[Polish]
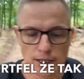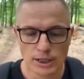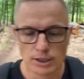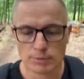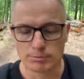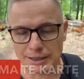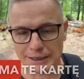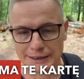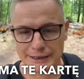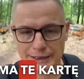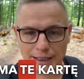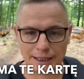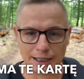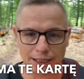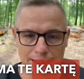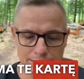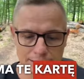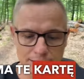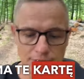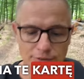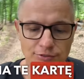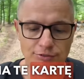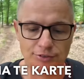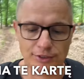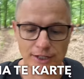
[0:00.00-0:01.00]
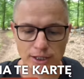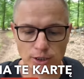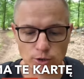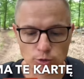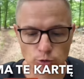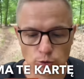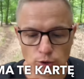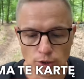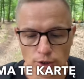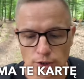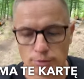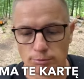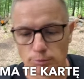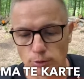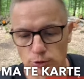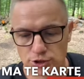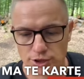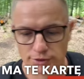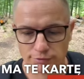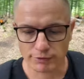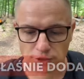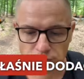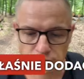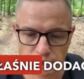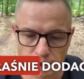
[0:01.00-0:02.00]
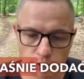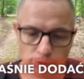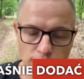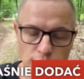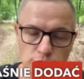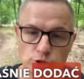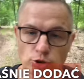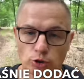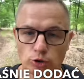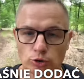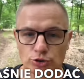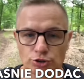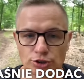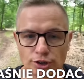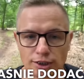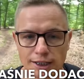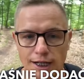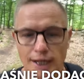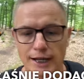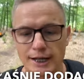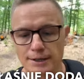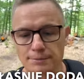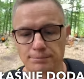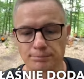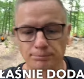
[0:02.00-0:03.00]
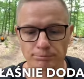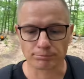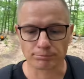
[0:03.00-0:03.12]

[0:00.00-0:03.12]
ma tę kartę w ręku, może właśnie dodać do koszyka